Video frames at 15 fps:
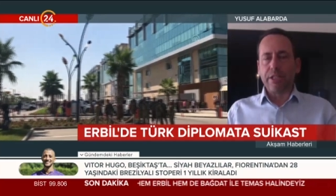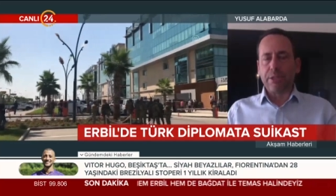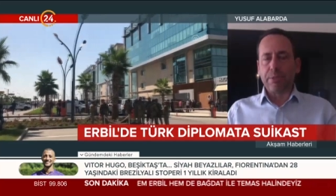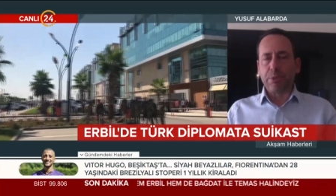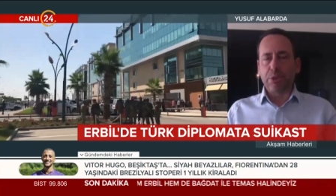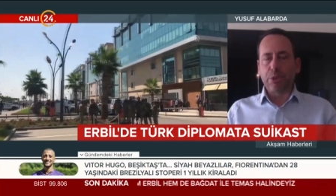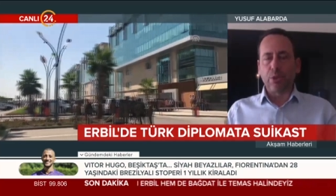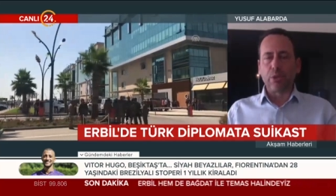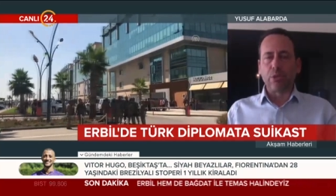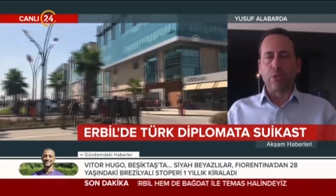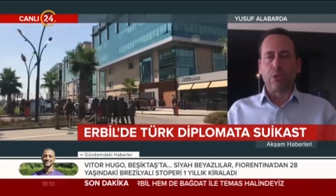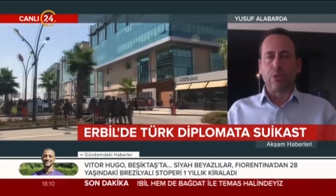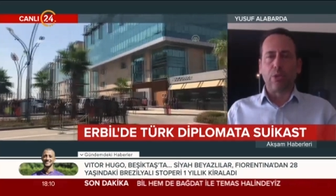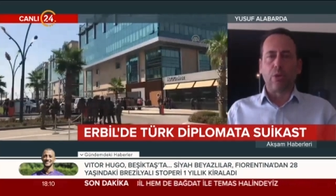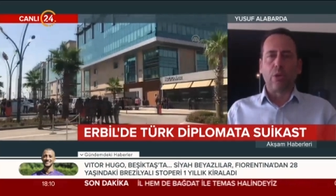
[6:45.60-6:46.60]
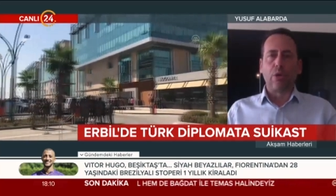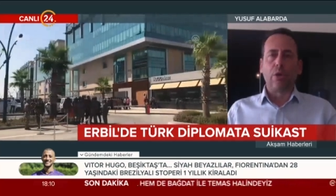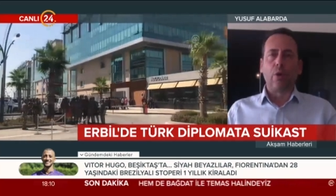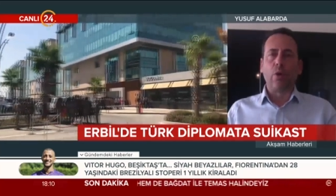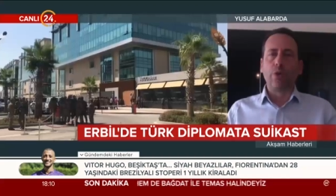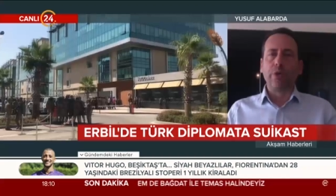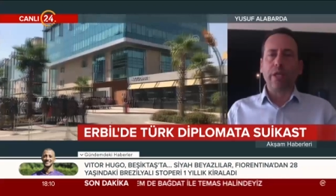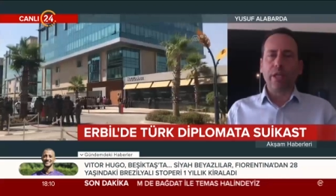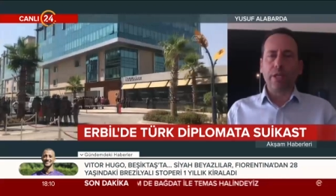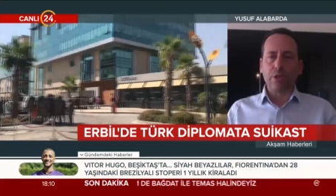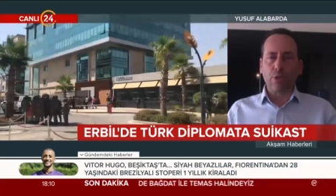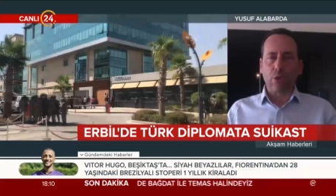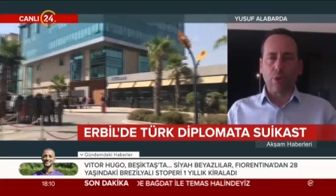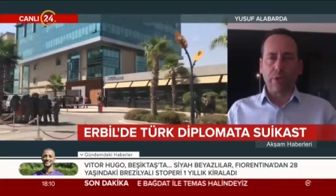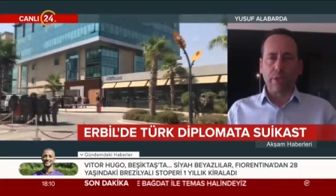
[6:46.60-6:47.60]
girişmiş olduğu
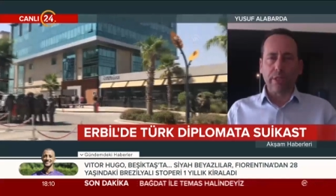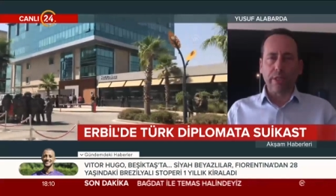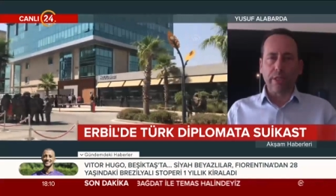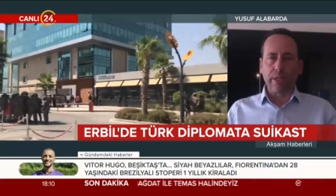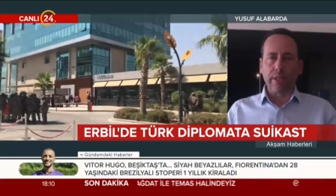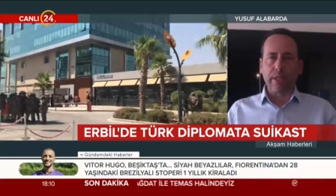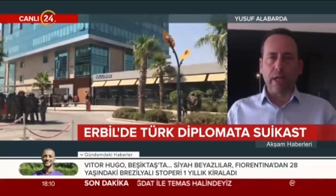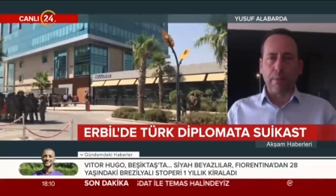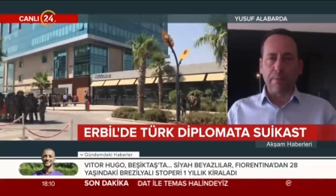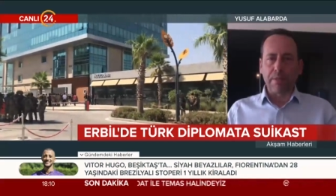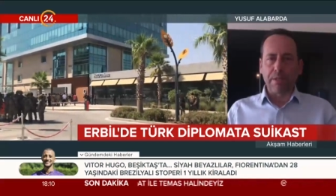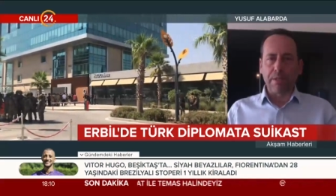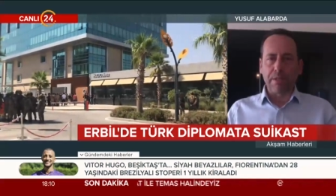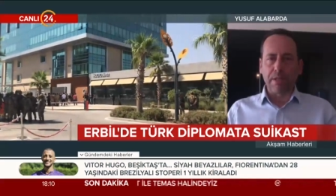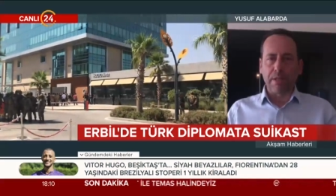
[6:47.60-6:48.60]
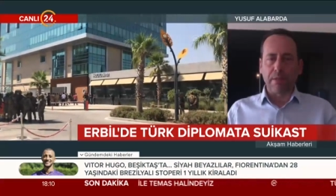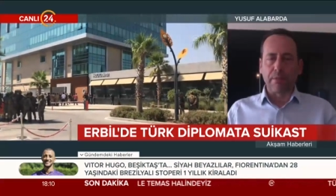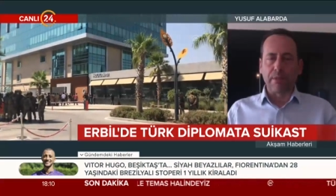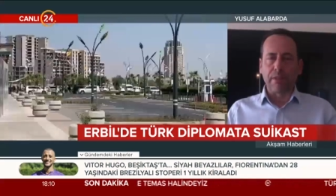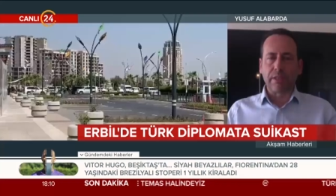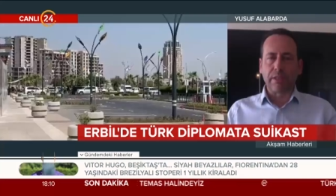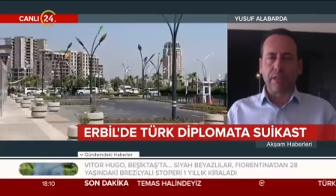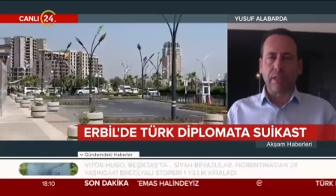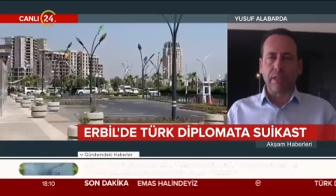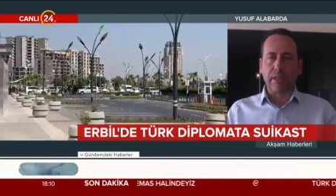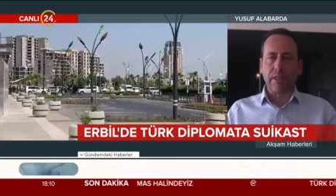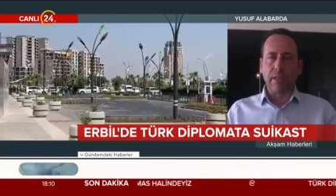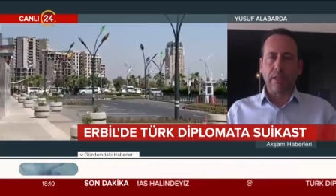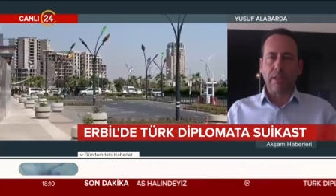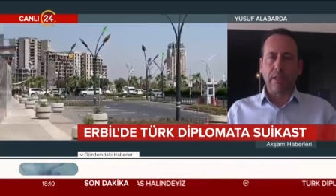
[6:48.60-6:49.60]
önleyici doktrin kapsamında
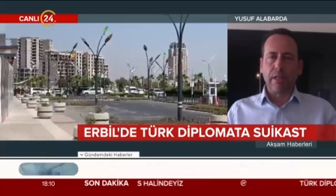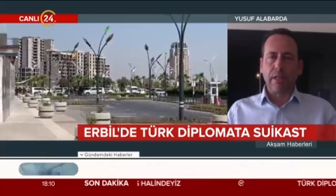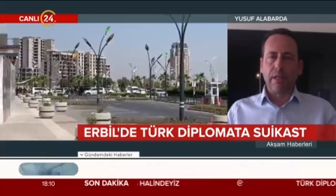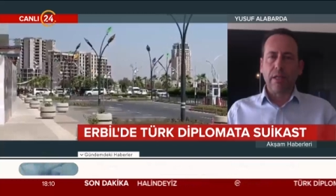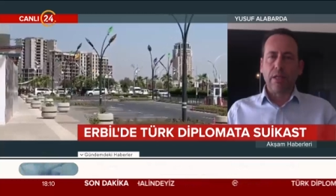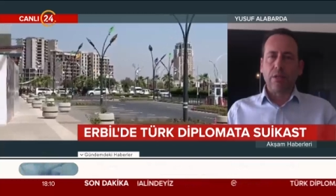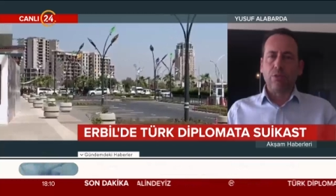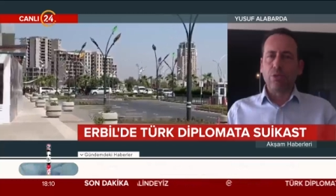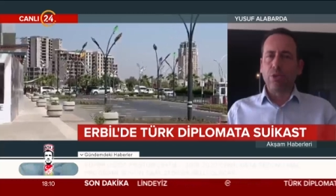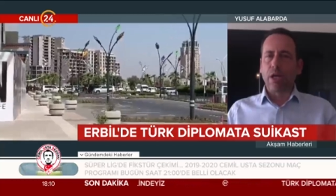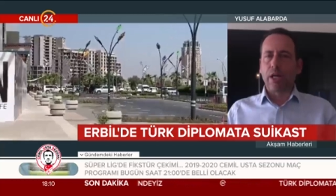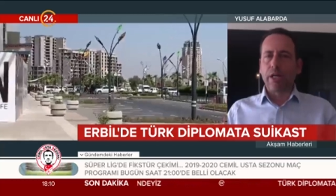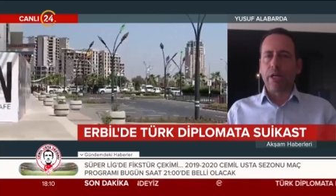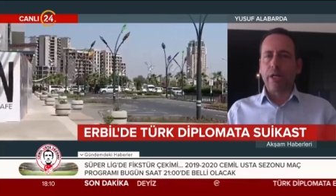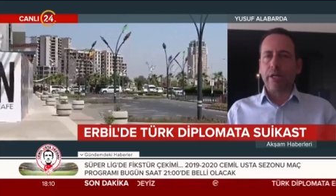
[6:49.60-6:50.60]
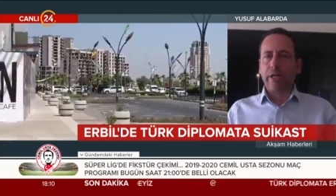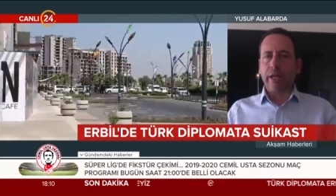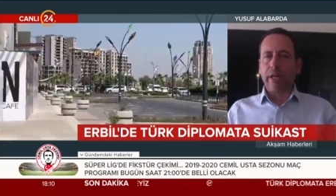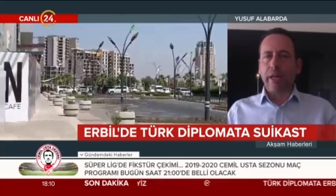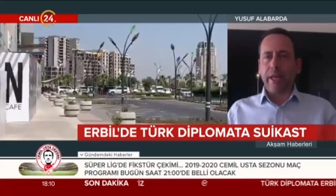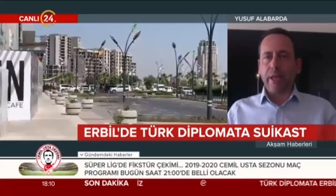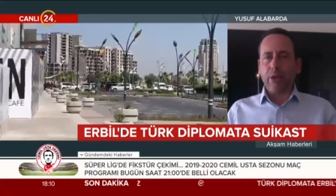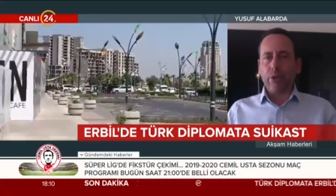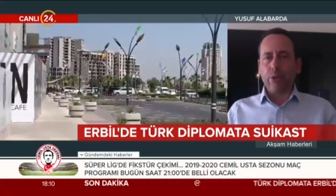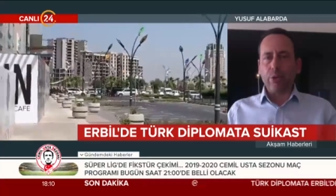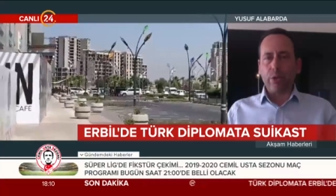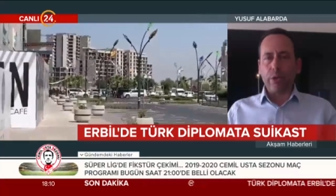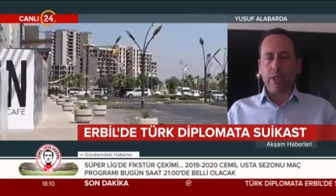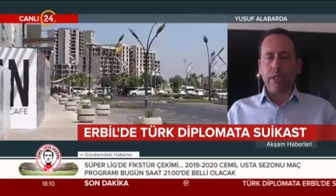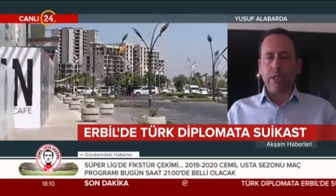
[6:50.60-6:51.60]
dünyanın en
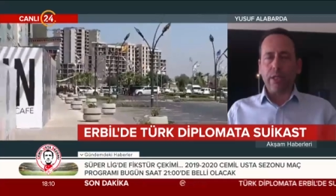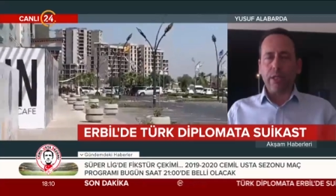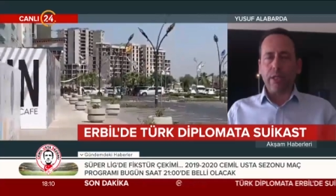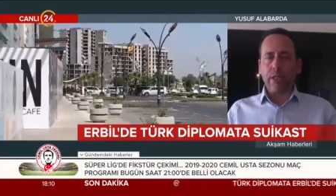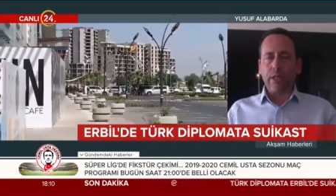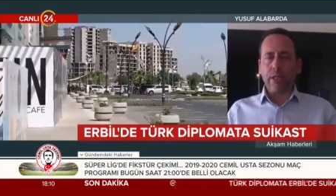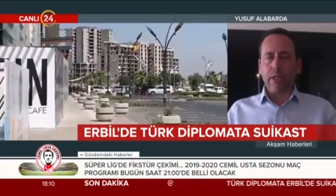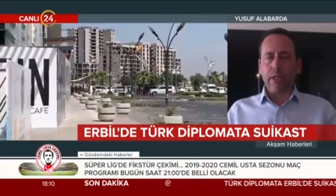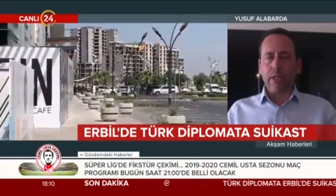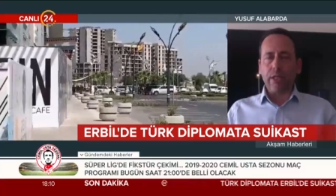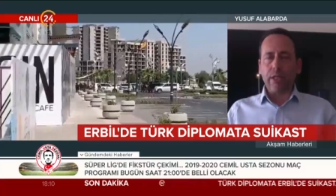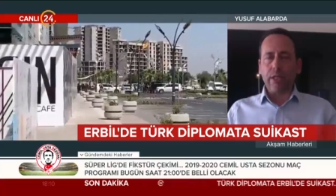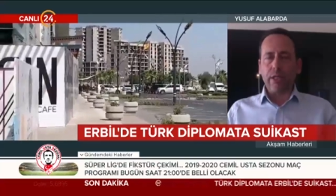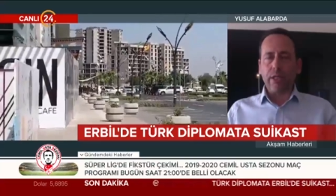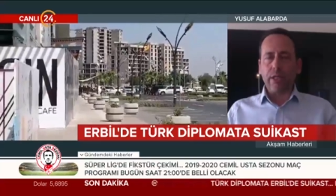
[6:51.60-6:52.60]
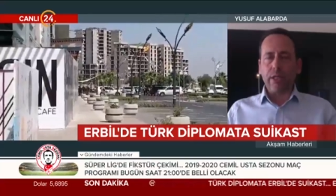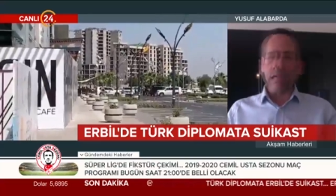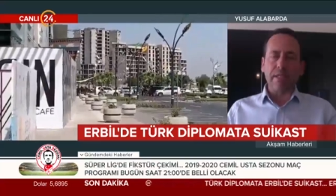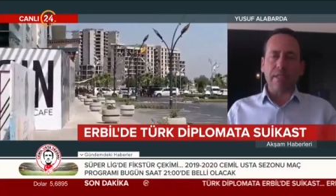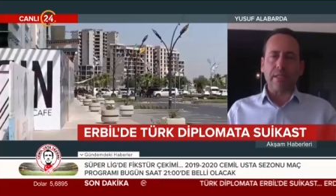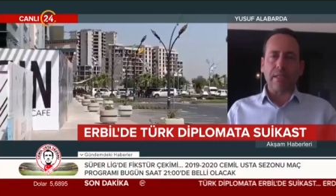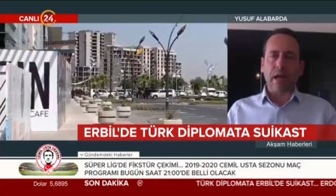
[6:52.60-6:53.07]
güvenilir ülkelerinden bir tanesi.